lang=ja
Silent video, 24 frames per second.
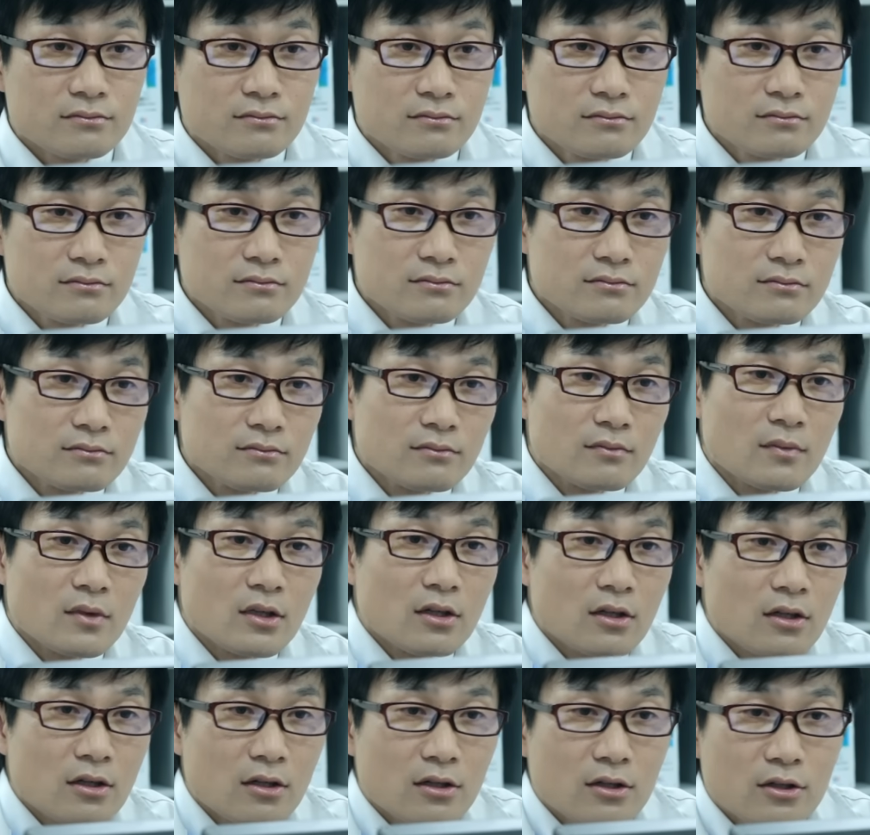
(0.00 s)
ん
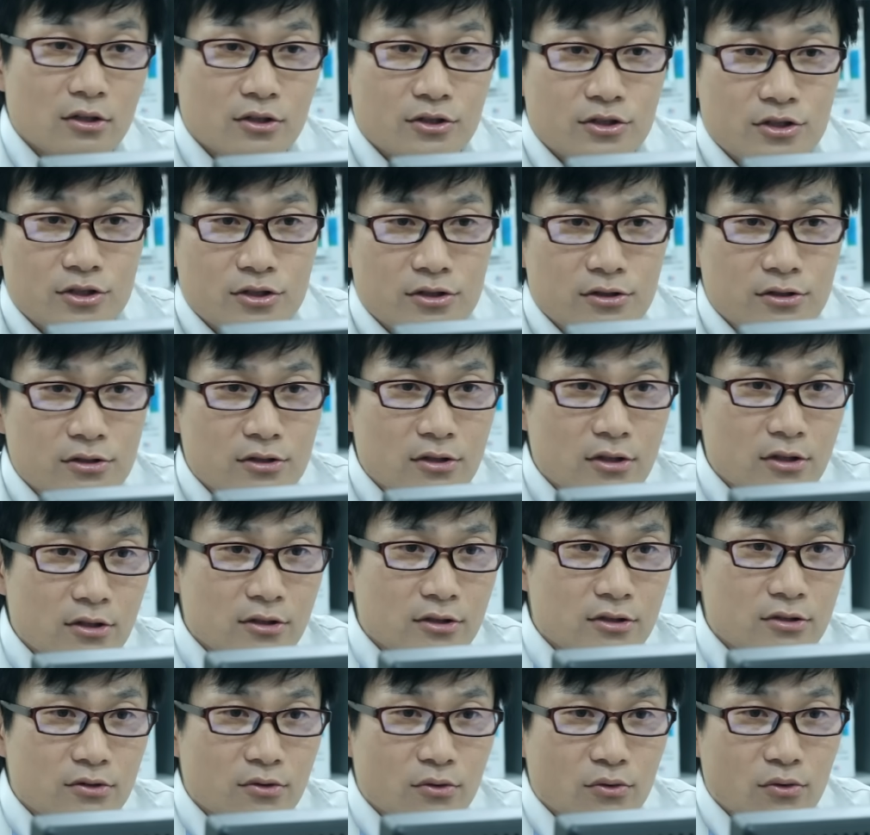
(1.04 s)
新製
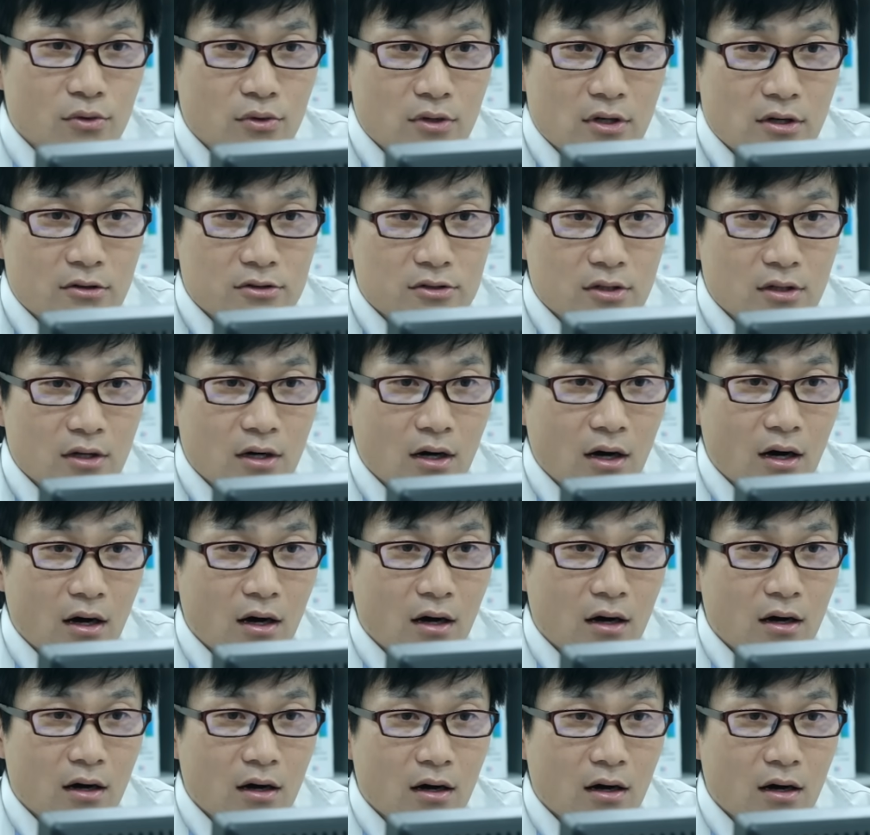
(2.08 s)
品の問い合わせか